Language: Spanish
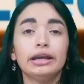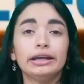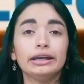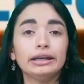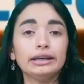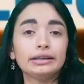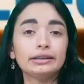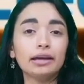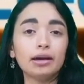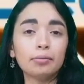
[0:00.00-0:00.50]

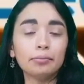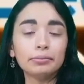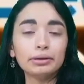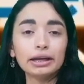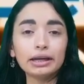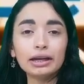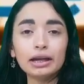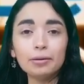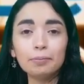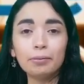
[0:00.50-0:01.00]
y
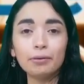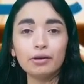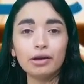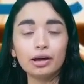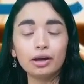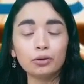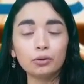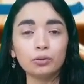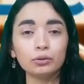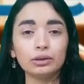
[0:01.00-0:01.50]
también el
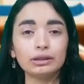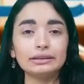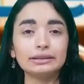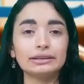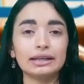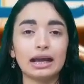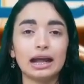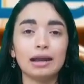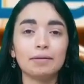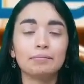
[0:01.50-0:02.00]
Poder
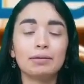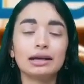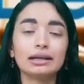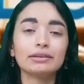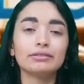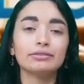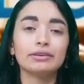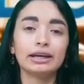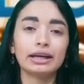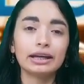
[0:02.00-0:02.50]
Judicial
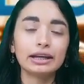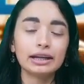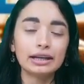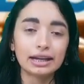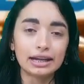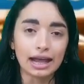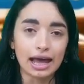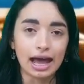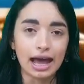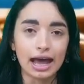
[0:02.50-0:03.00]
va a
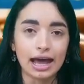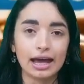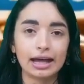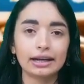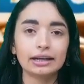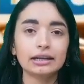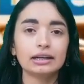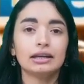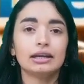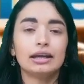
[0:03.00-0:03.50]

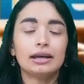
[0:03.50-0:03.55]
velar